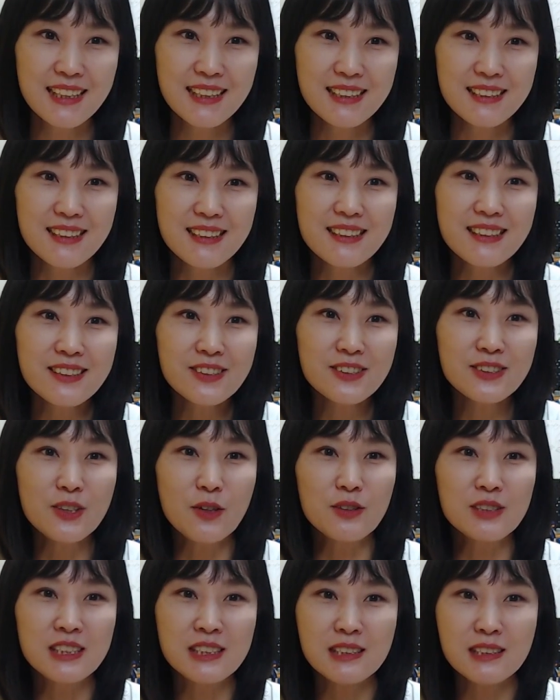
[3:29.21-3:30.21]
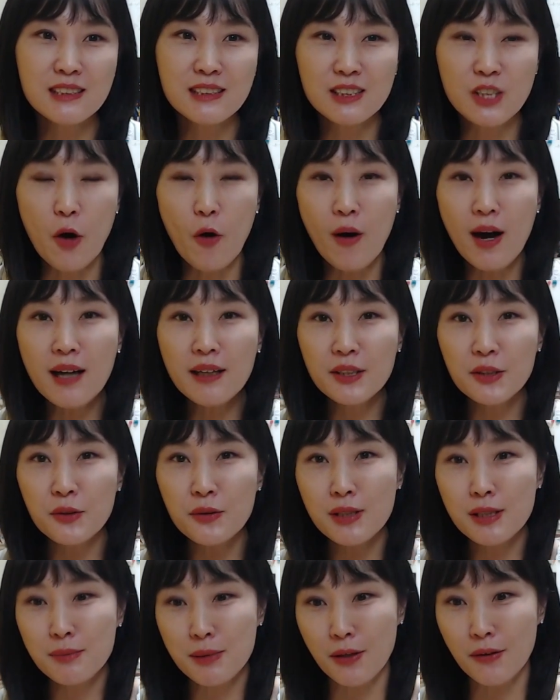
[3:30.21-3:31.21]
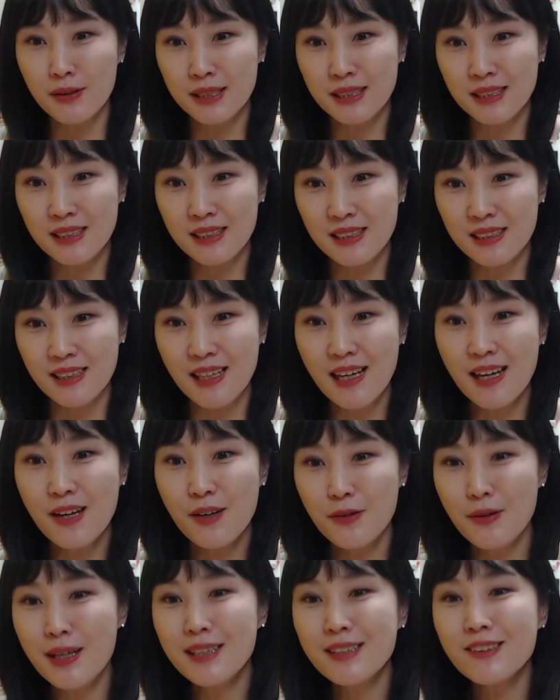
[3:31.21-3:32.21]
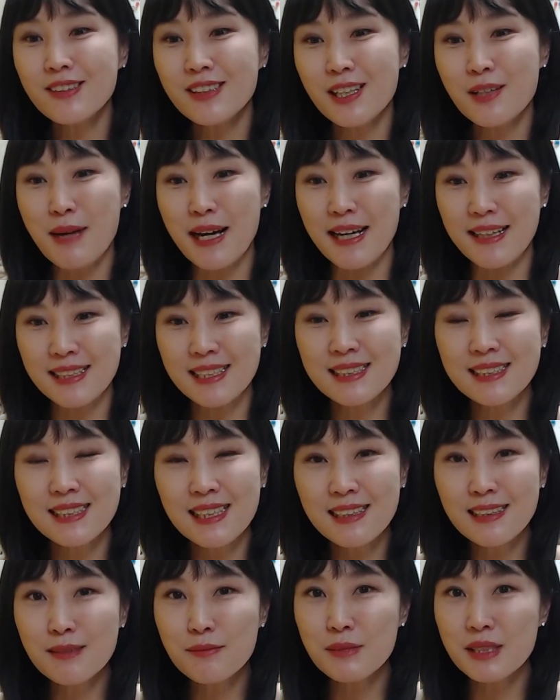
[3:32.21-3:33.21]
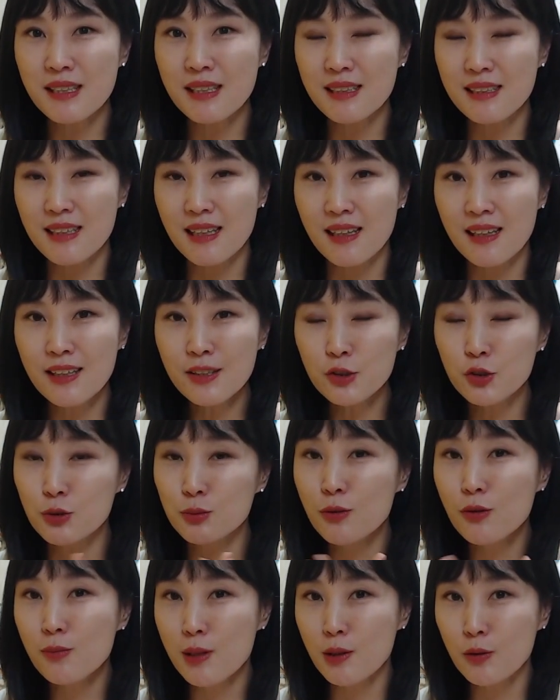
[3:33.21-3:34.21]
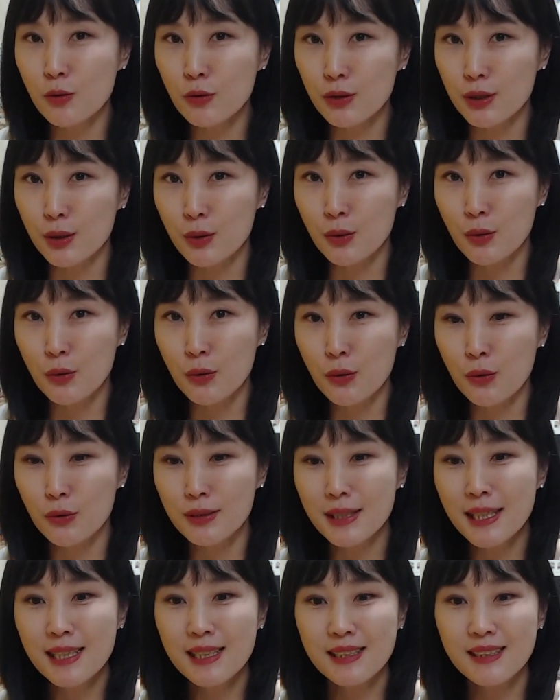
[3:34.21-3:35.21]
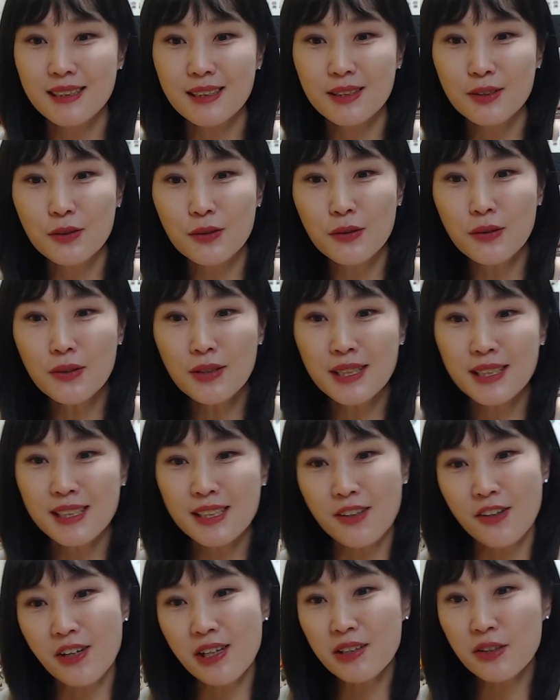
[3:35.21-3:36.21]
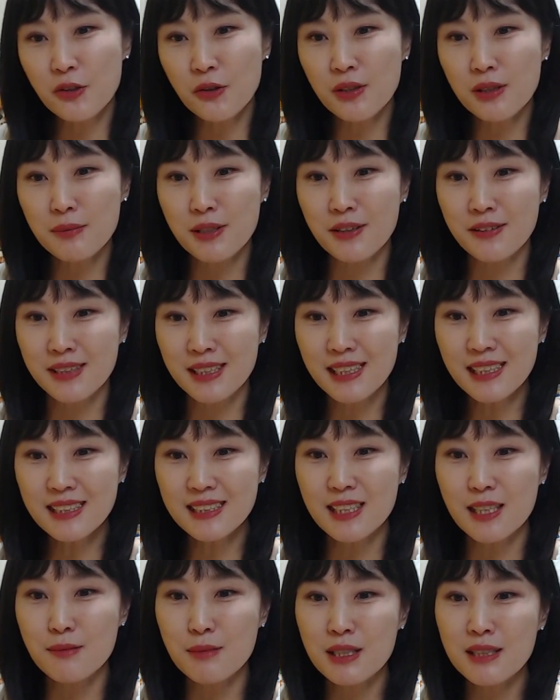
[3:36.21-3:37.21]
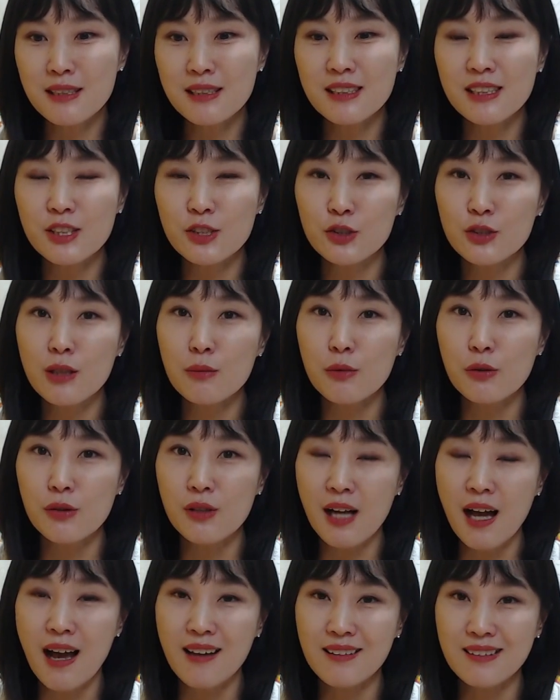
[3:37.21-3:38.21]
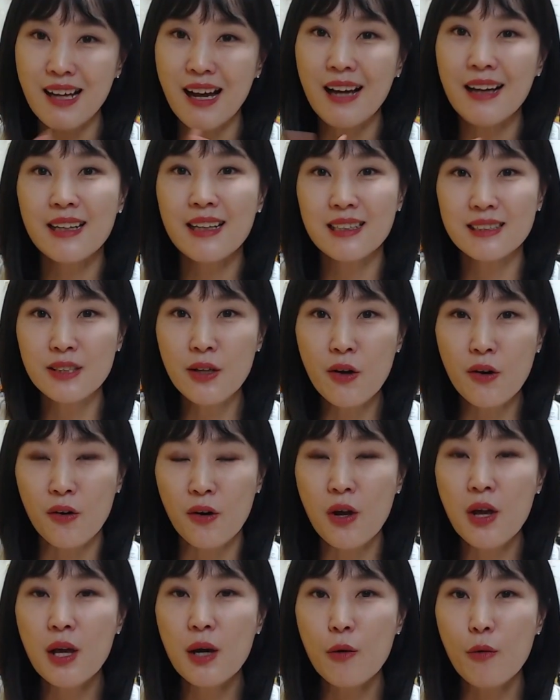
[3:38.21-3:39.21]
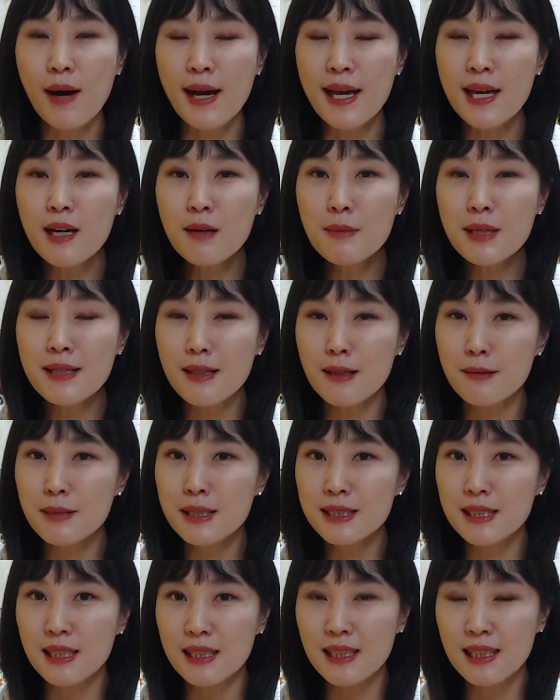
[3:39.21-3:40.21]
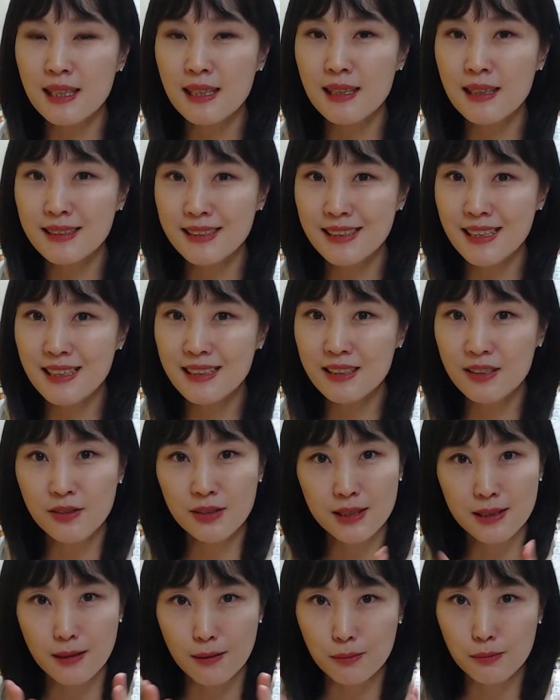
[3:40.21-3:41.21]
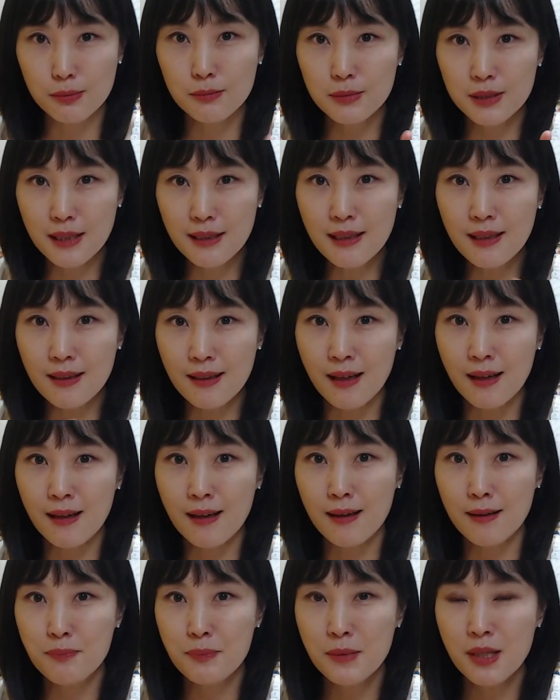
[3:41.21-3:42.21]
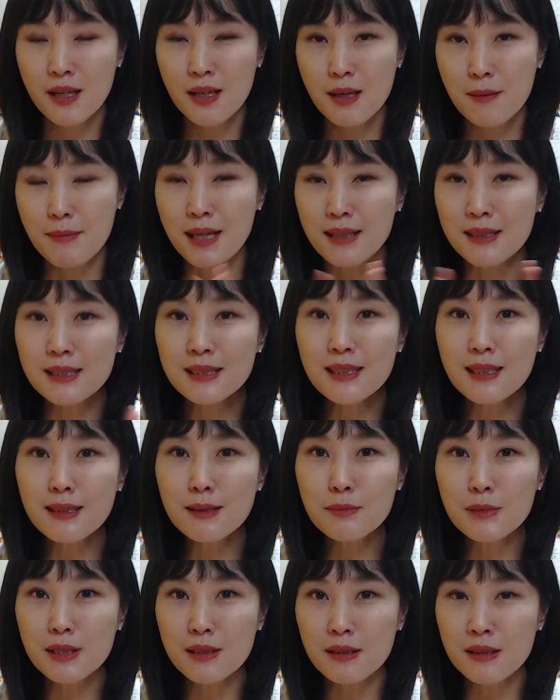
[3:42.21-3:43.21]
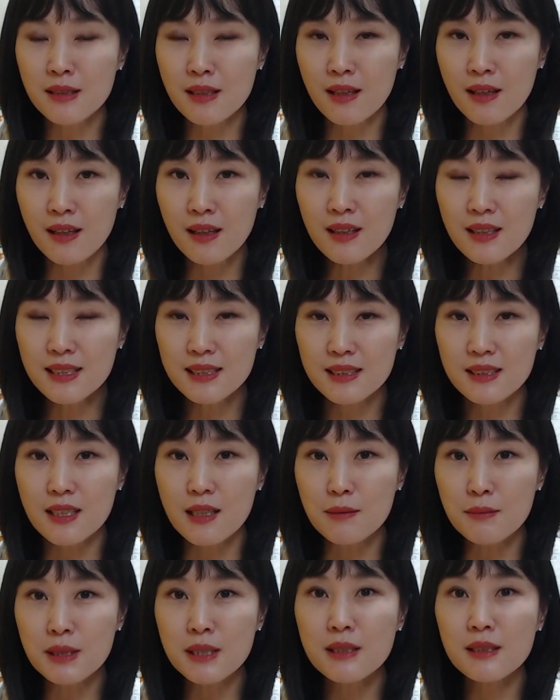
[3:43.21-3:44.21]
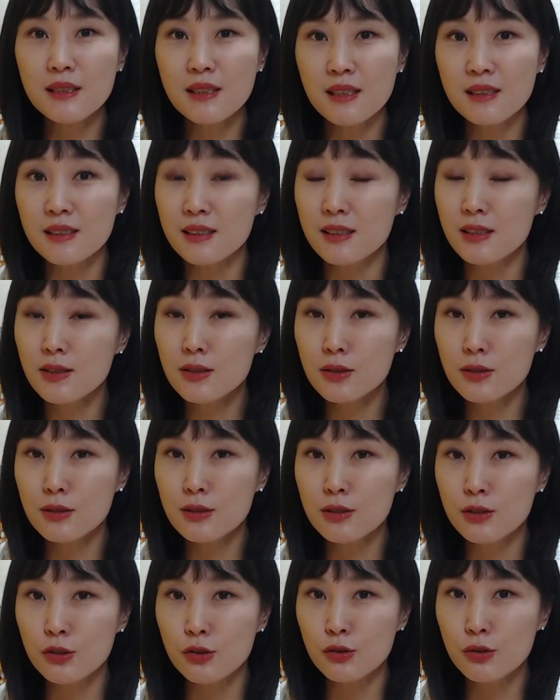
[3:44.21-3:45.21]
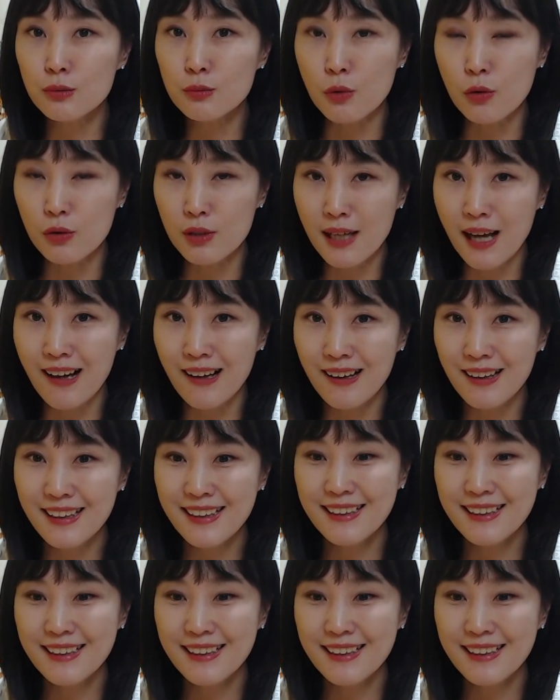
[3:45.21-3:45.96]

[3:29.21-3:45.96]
네, 그래서 저는 여학교의 별이 왜 이렇게 많은 사람들에게 주목받고 있고, 그리고 이 여학교의 별이 재미있는 이유가 뭘까? 나아가서 와야마야마 작가의 그런 작품 세계가 많은 사람들한테 재미있게 느껴지는 이유는 뭘까?